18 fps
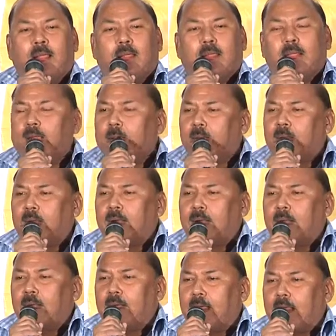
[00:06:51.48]
ఇది
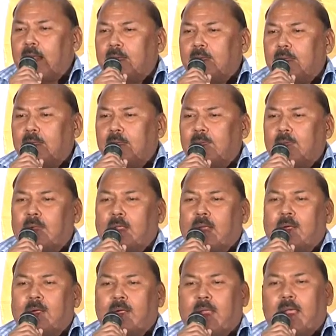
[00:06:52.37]
ఎవరు డైరెక్ట్
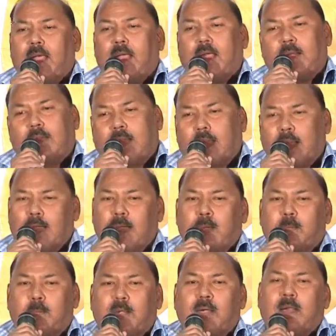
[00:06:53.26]
చేసుకుంటారంటే ఆ
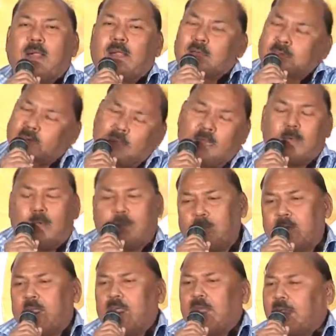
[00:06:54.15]
టైటిల్ని బట్టి ఖచ్చితంగా
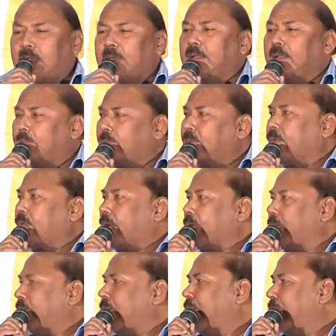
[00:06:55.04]
వంశీ గారు
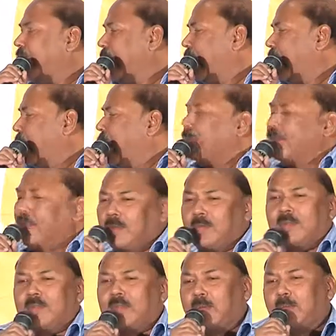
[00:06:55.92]
చేసుకుంటారు అని
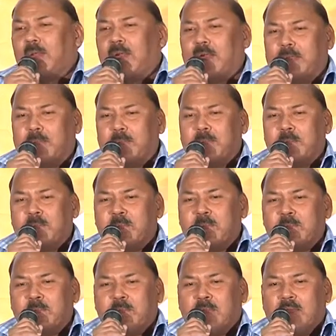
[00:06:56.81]
తెలుస్తుంది మనకి
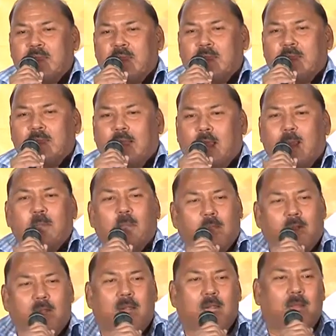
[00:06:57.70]
తను
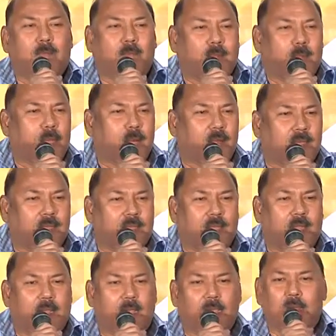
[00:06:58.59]
మొన్ననే
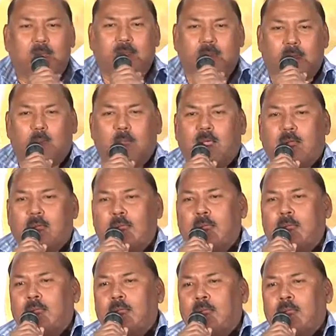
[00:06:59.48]
వెళ్ళిపోయింది అన్న సినిమాని
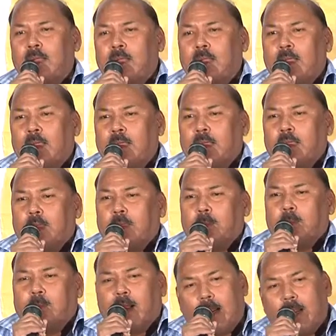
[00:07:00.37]

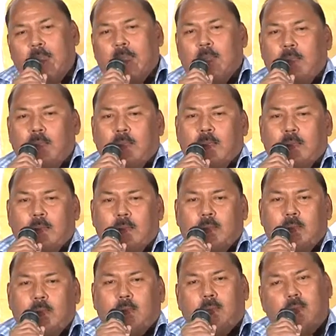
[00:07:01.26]
మళ్ళీ
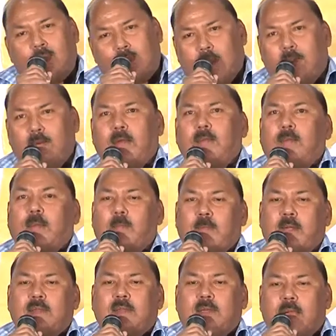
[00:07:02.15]
ఒక సెవెంటీ ఫైవ్
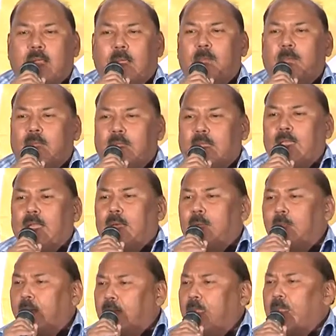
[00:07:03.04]
పర్సెంట్ అయిపోతే
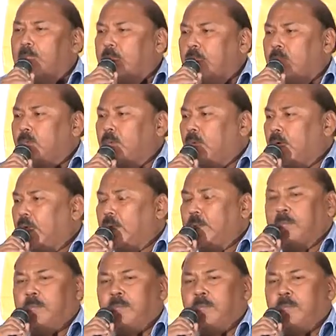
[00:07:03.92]
దాన్ని మళ్ళీ తీసుకుని